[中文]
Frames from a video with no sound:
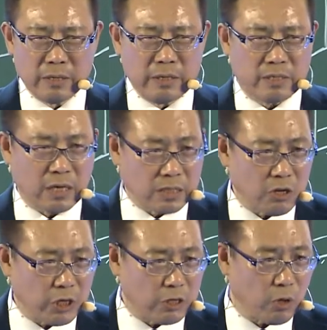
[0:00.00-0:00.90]
省到
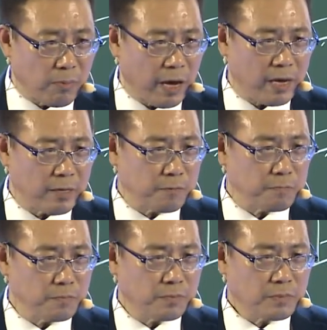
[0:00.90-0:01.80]
钱，对吗？
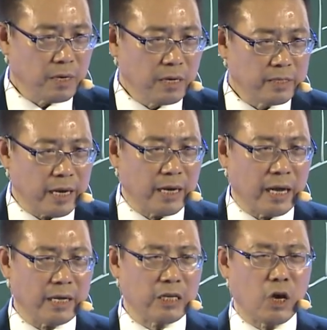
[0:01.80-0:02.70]
再
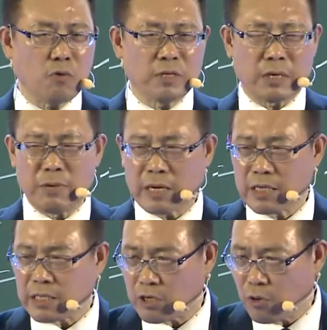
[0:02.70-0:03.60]
来给我们什么样的
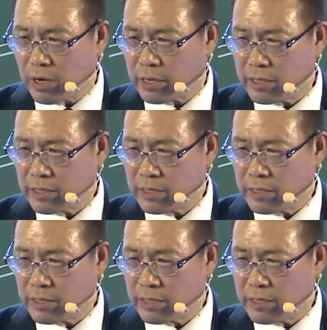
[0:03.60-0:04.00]
机会？